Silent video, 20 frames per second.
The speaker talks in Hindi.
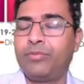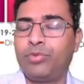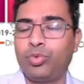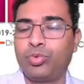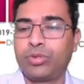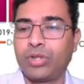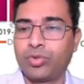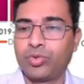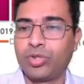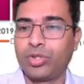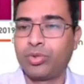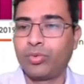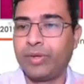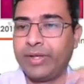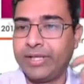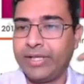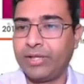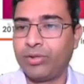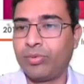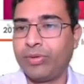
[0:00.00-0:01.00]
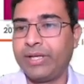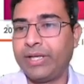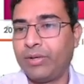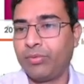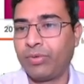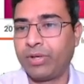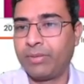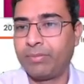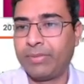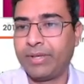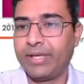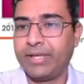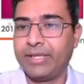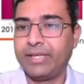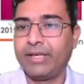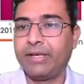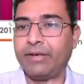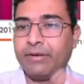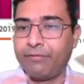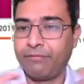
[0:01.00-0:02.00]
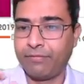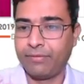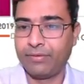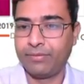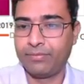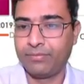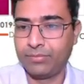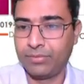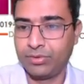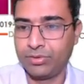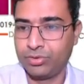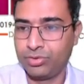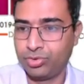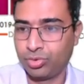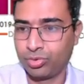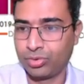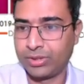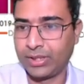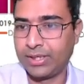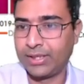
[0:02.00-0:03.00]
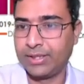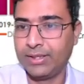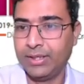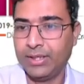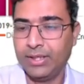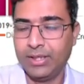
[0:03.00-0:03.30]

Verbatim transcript: टू थाउजेंड ट्वेंटी ट्वेंटी वन में ये जो था